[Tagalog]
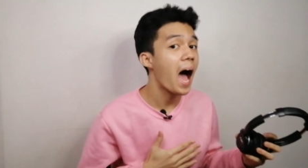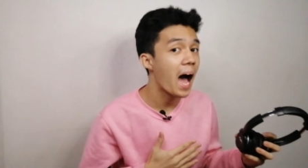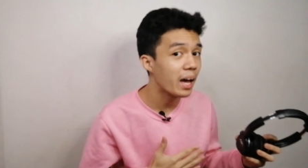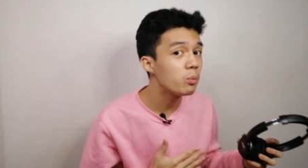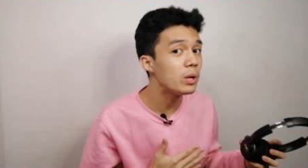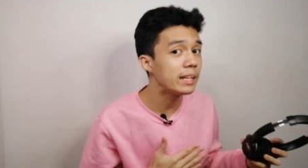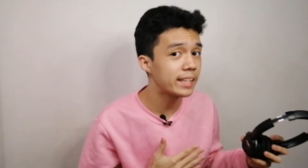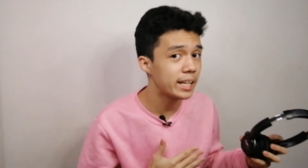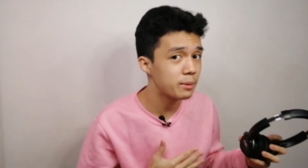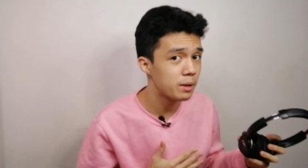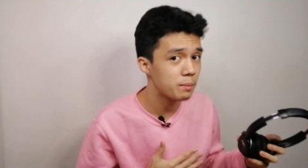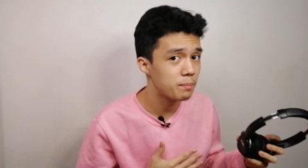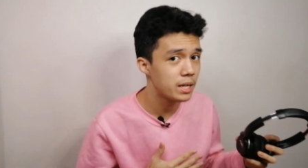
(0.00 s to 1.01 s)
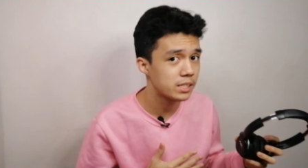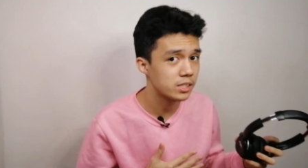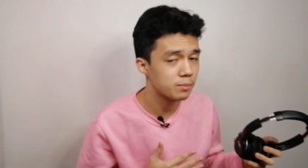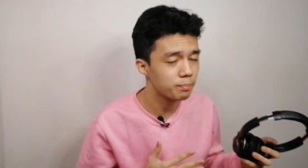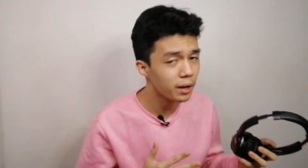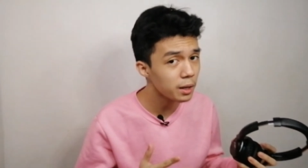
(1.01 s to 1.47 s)
I will try my
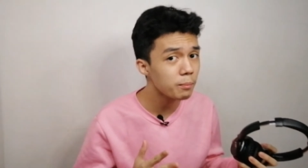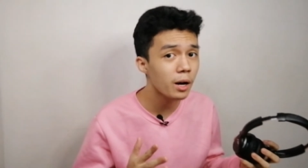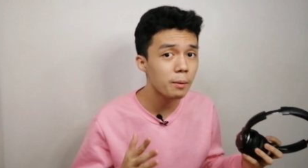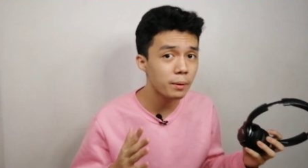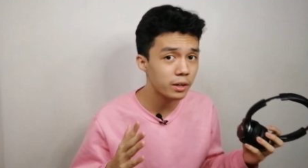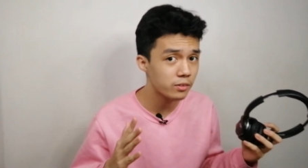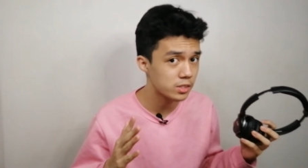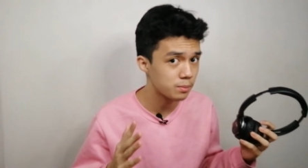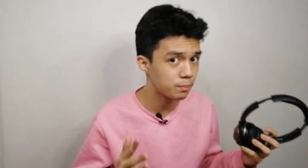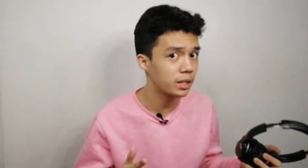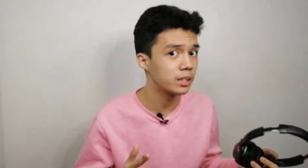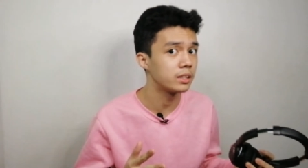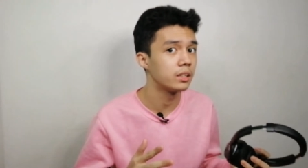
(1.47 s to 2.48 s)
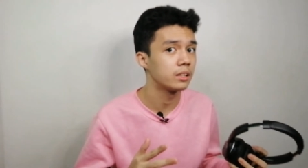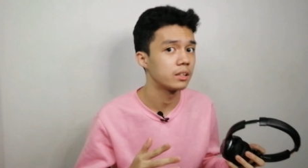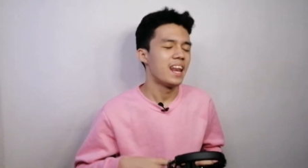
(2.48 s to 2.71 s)
best para makapag-respond.